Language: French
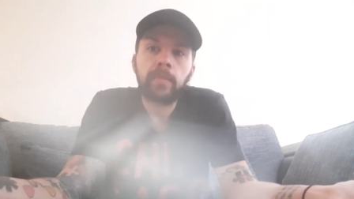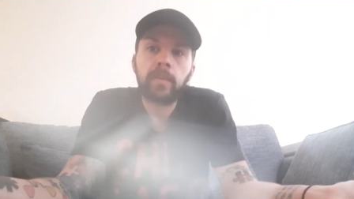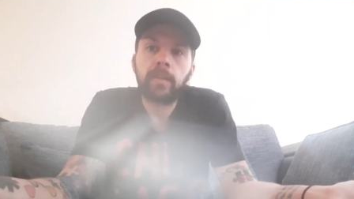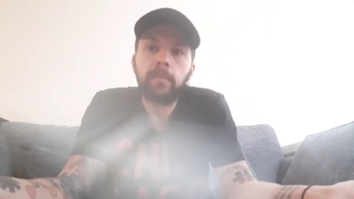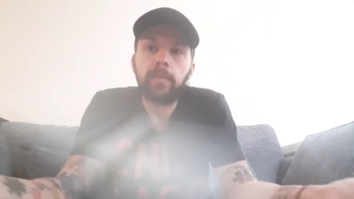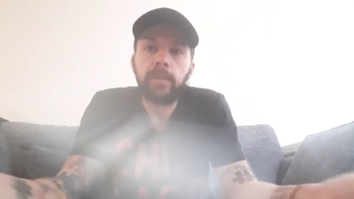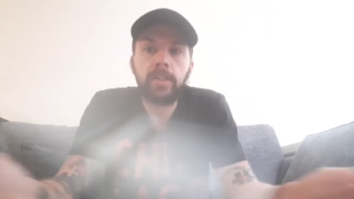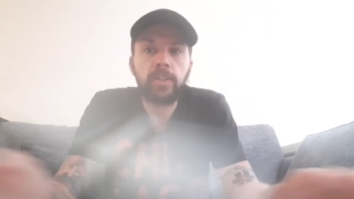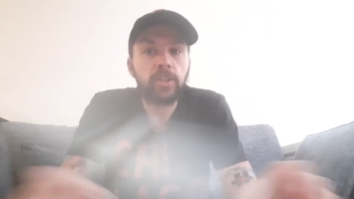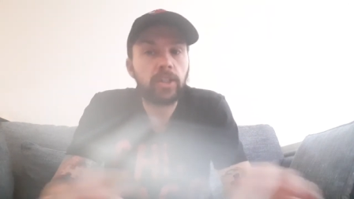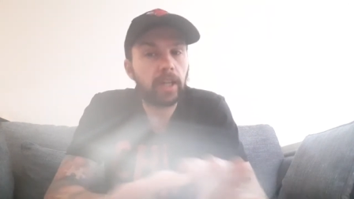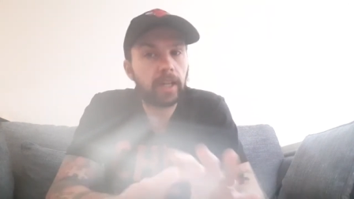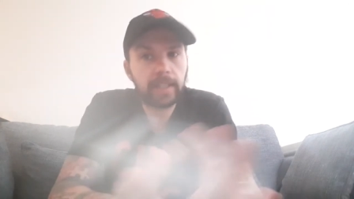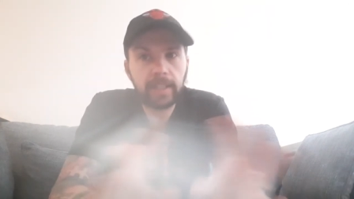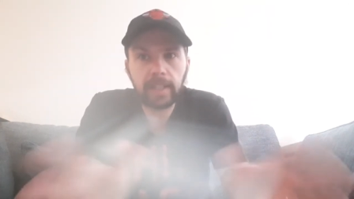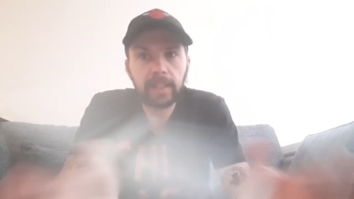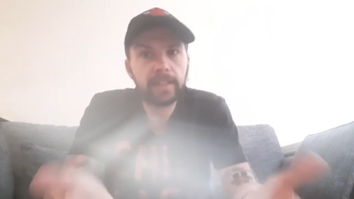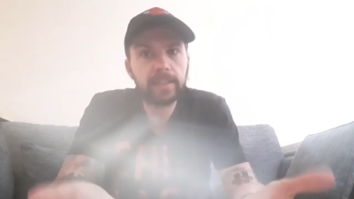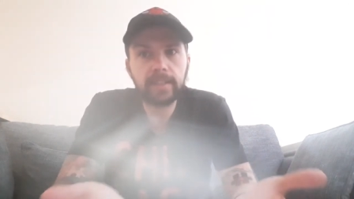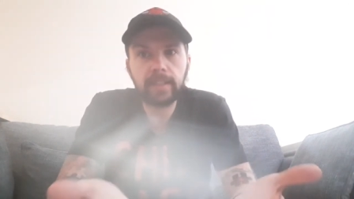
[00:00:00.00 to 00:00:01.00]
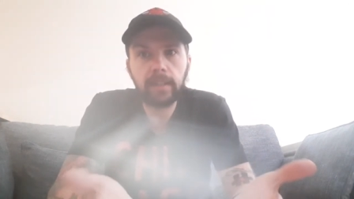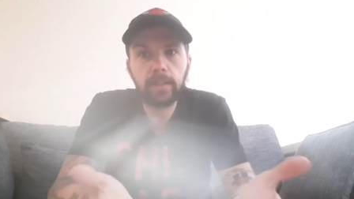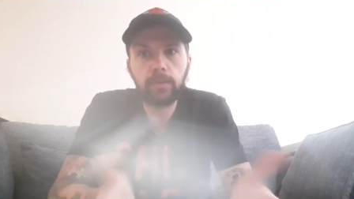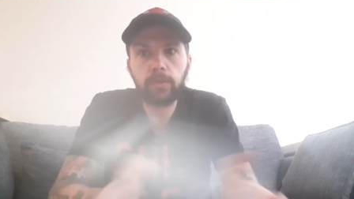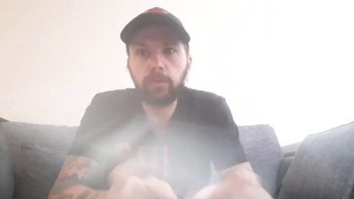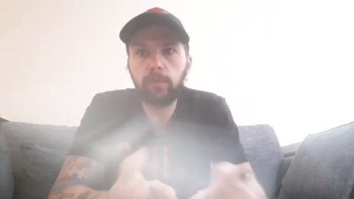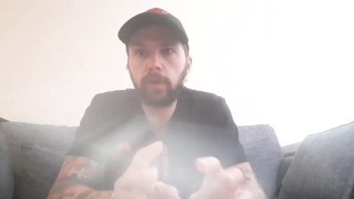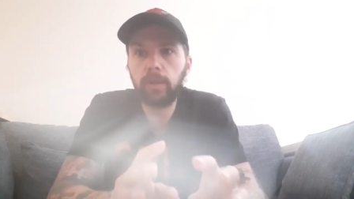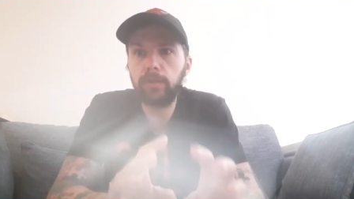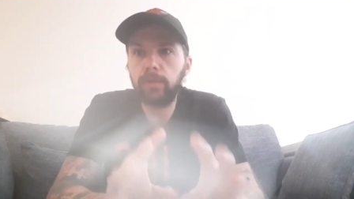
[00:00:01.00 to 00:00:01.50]
bah déjà rien que ça,
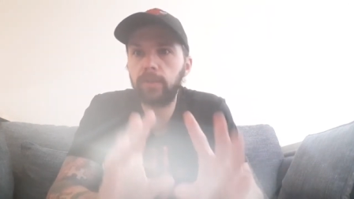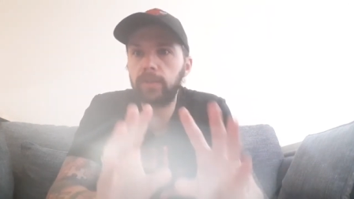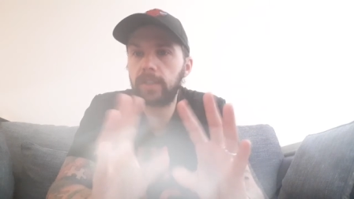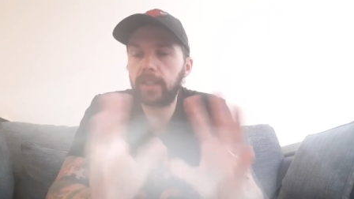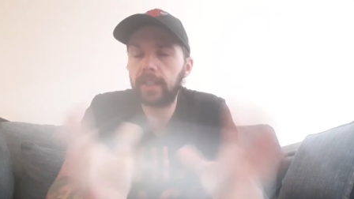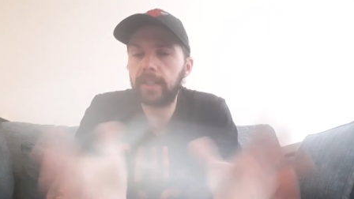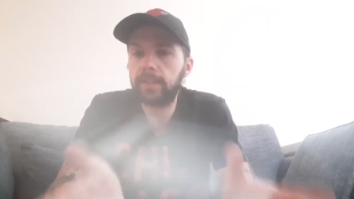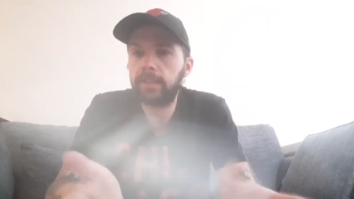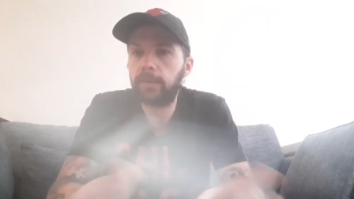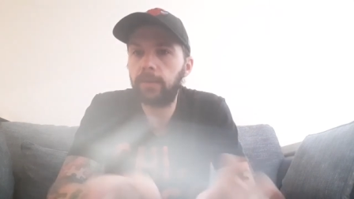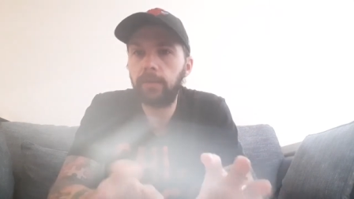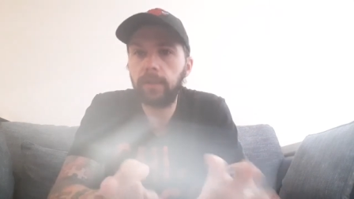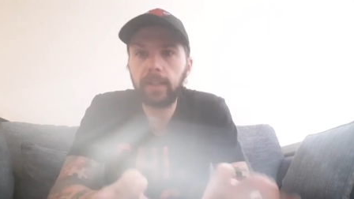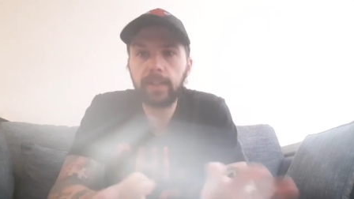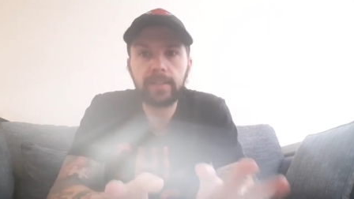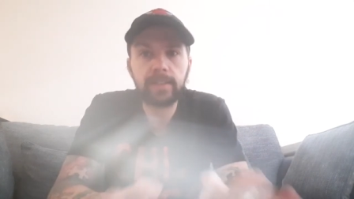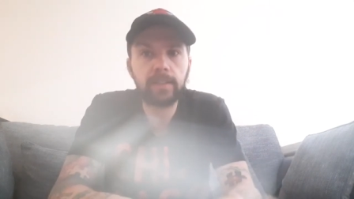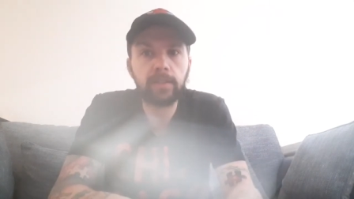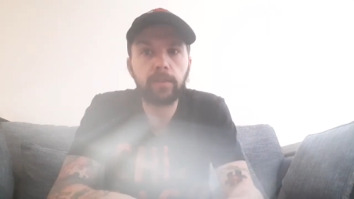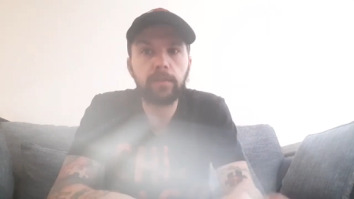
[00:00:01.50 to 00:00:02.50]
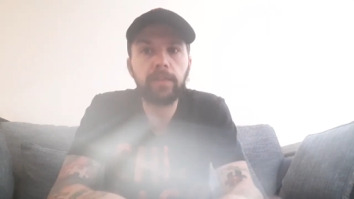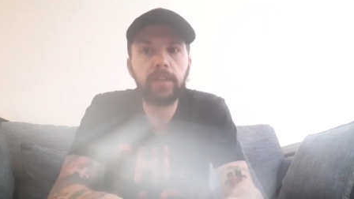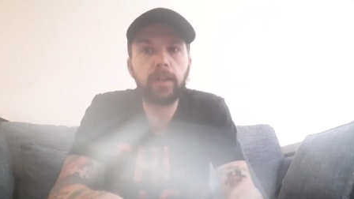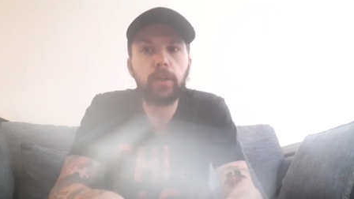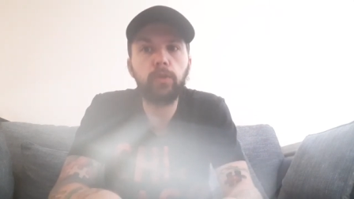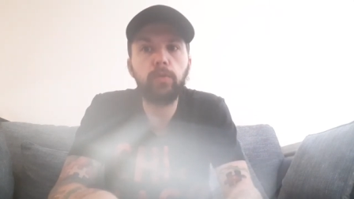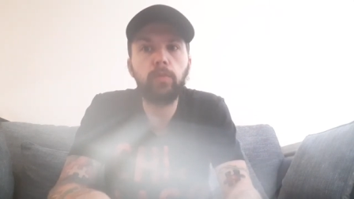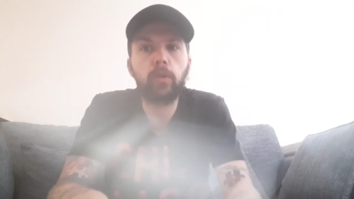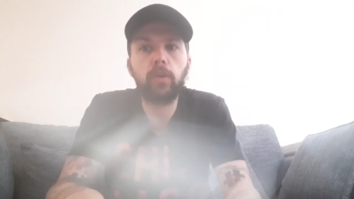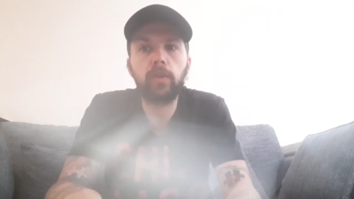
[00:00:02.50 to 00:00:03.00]
tu vois, ne serait-ce que voilà, cet
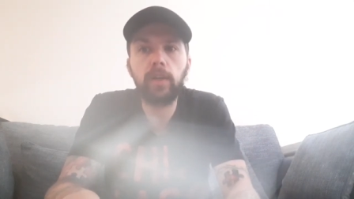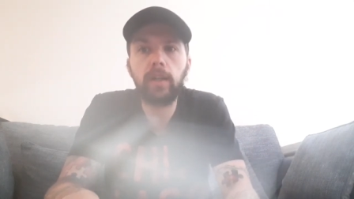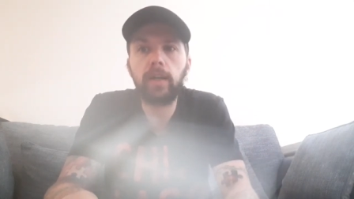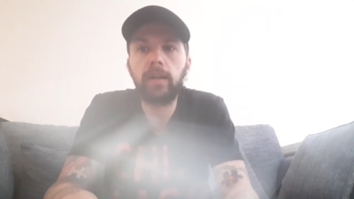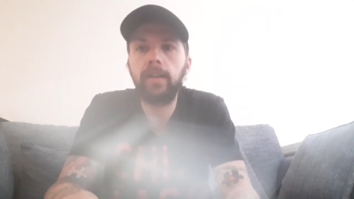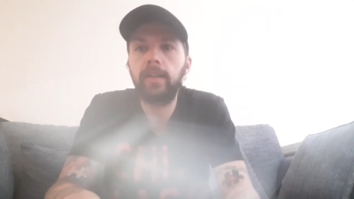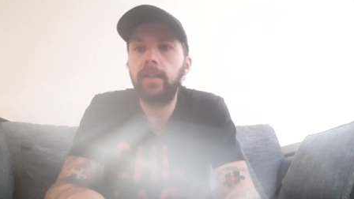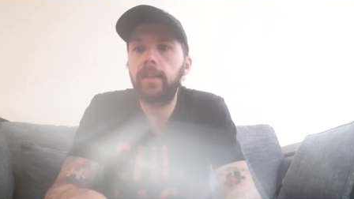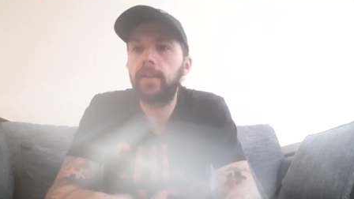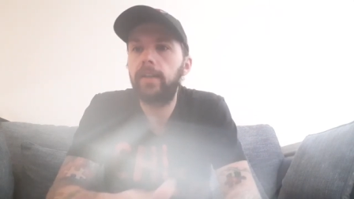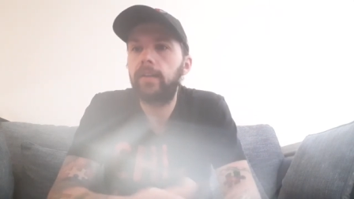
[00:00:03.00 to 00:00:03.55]
environnement-là,